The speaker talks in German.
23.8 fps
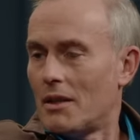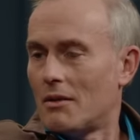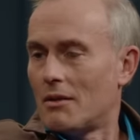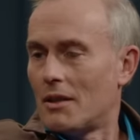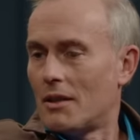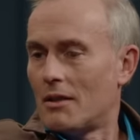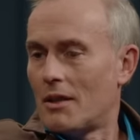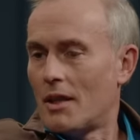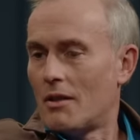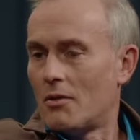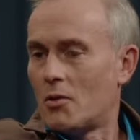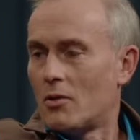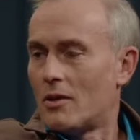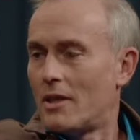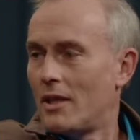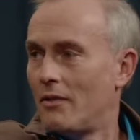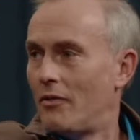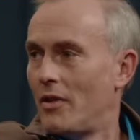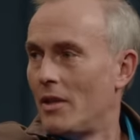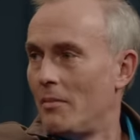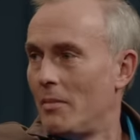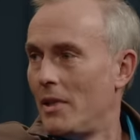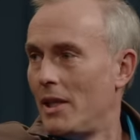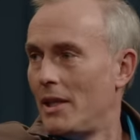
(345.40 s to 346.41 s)
Nein, also, nein. Sie
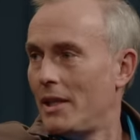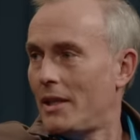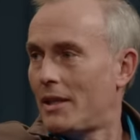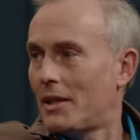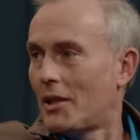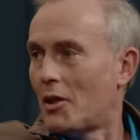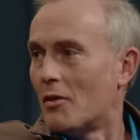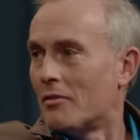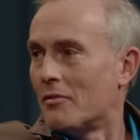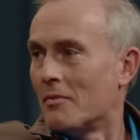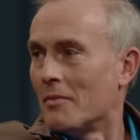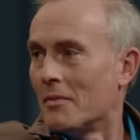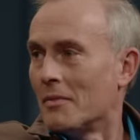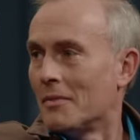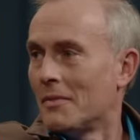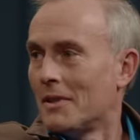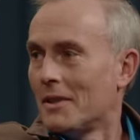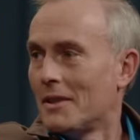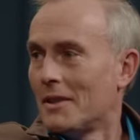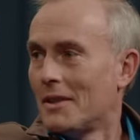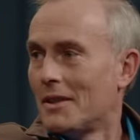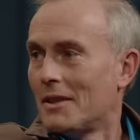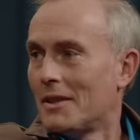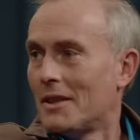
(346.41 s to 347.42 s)
will Milch kaufen.
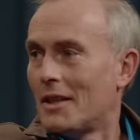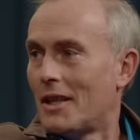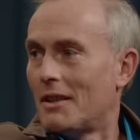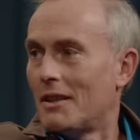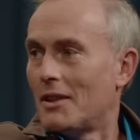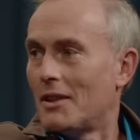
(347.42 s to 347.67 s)
Milchregal. Sie